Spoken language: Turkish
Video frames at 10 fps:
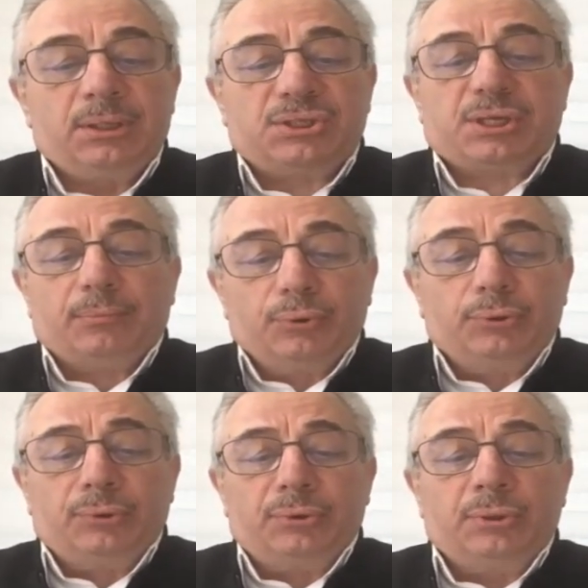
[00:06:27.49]
İşte
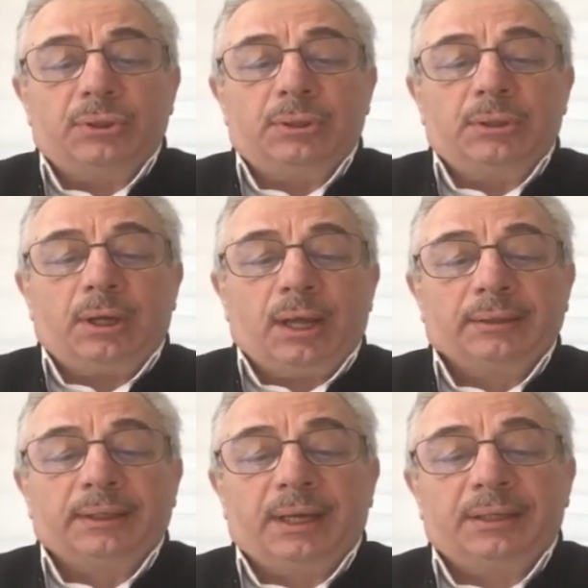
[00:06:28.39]
bu
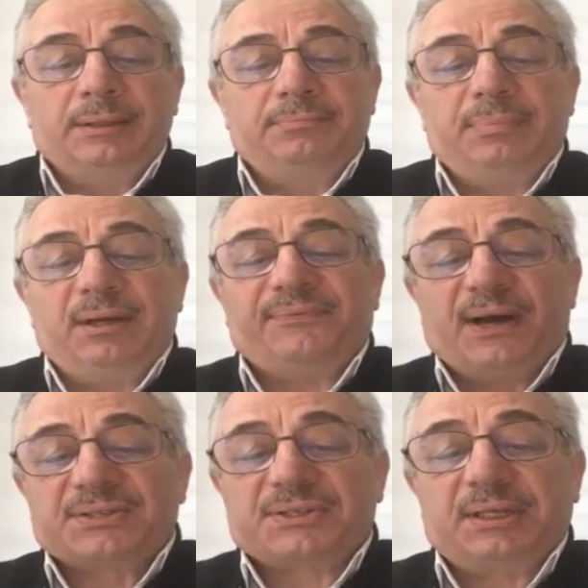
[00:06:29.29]
Allah'ın bir
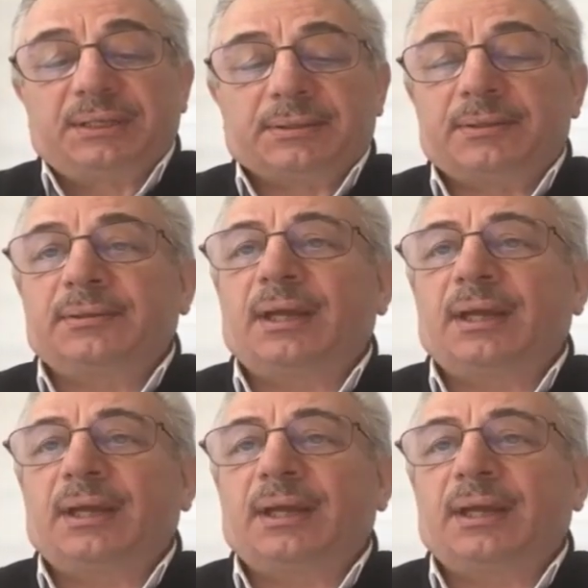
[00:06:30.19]
fazlıdır.